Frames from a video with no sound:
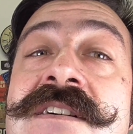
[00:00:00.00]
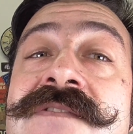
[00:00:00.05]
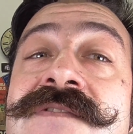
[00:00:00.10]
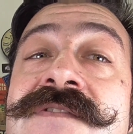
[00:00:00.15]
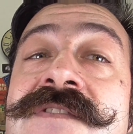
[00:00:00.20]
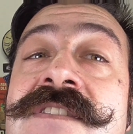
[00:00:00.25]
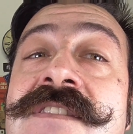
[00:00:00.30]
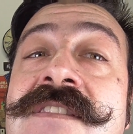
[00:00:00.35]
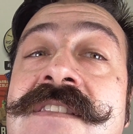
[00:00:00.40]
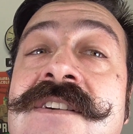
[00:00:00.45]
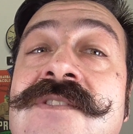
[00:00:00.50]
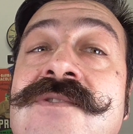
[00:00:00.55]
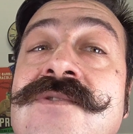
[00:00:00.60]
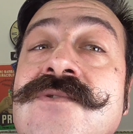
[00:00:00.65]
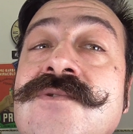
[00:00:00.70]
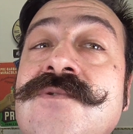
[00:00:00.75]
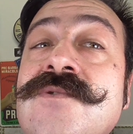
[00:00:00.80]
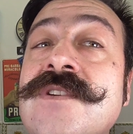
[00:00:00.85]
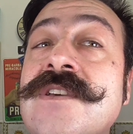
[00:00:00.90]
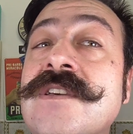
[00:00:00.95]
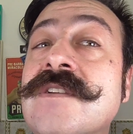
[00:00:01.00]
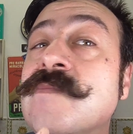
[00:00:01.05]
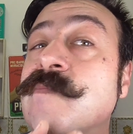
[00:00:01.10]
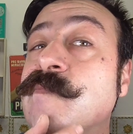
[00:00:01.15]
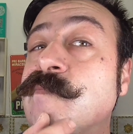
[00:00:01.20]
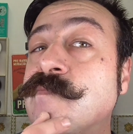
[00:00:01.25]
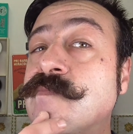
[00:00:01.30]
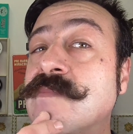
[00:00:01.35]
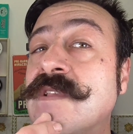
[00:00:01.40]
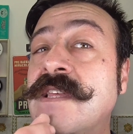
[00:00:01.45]
affettato qui
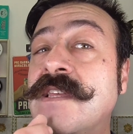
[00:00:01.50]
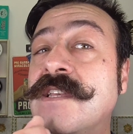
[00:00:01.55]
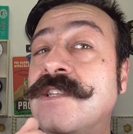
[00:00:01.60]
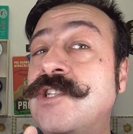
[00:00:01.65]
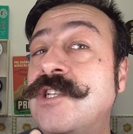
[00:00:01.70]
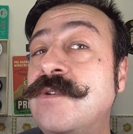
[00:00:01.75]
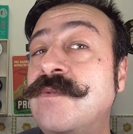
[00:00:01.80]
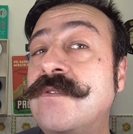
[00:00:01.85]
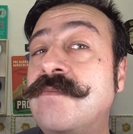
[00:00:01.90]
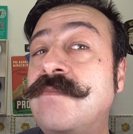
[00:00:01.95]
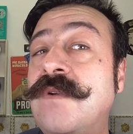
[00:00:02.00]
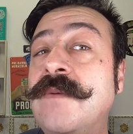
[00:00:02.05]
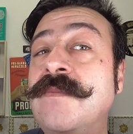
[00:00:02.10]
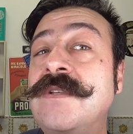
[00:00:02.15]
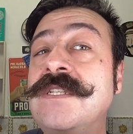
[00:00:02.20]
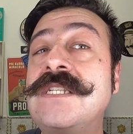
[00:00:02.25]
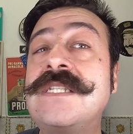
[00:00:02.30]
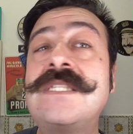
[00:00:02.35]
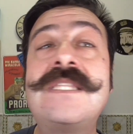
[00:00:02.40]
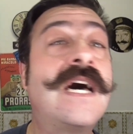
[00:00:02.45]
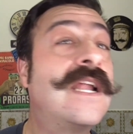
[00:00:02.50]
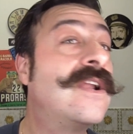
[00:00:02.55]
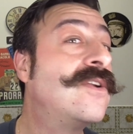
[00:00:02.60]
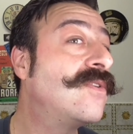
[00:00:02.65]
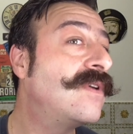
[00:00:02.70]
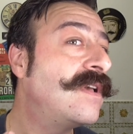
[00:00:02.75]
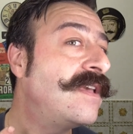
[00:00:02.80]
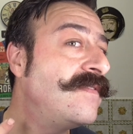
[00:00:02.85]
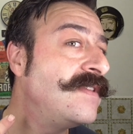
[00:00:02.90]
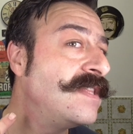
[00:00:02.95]
e adesso i problemi si
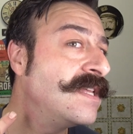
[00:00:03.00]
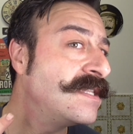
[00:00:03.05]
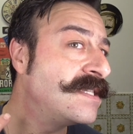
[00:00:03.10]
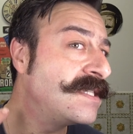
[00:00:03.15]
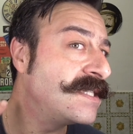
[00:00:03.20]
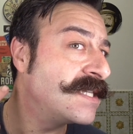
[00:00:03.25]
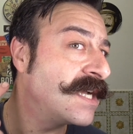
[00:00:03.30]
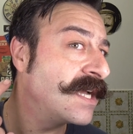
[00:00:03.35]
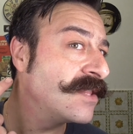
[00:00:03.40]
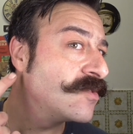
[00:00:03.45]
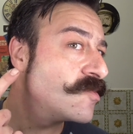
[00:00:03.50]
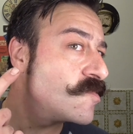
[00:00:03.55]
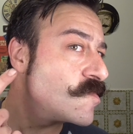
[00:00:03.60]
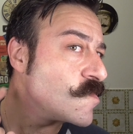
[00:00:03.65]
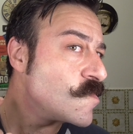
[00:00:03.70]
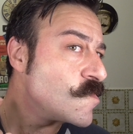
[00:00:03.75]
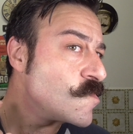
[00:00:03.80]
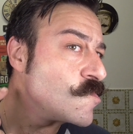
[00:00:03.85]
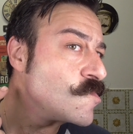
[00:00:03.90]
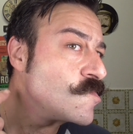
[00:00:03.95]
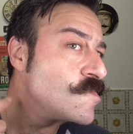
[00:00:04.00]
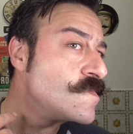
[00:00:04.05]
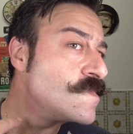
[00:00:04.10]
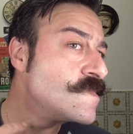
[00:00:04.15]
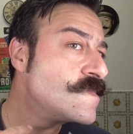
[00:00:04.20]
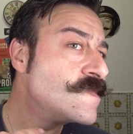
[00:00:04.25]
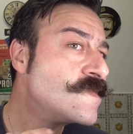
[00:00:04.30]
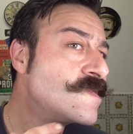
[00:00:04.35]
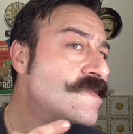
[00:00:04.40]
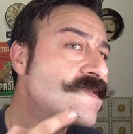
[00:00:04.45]
stanno evidenziando
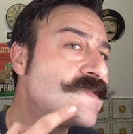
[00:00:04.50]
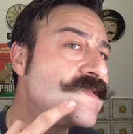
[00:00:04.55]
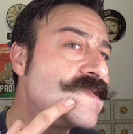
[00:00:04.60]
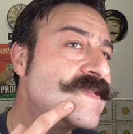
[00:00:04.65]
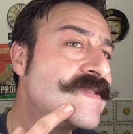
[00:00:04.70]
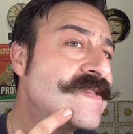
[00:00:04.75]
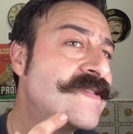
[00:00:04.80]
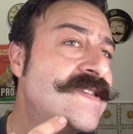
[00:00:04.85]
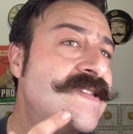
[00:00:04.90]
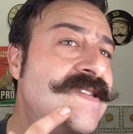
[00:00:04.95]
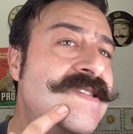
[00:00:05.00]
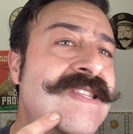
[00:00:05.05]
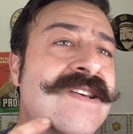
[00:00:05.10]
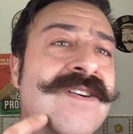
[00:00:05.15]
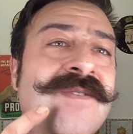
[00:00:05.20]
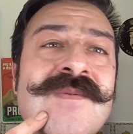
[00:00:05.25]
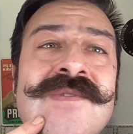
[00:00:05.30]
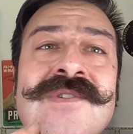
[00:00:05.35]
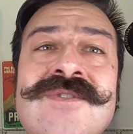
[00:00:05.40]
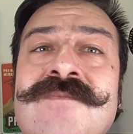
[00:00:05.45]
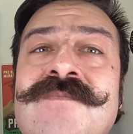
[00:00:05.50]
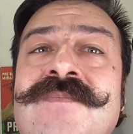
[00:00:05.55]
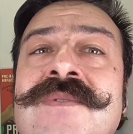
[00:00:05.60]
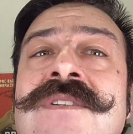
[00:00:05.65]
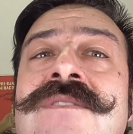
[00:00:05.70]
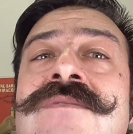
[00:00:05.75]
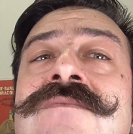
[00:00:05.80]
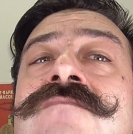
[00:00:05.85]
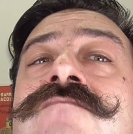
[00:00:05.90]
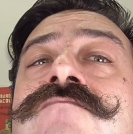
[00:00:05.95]
sì il neo me lo so
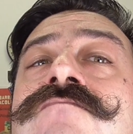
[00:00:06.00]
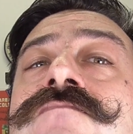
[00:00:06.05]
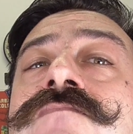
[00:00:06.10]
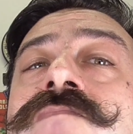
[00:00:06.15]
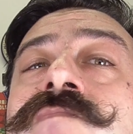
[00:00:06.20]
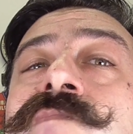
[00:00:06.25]
preso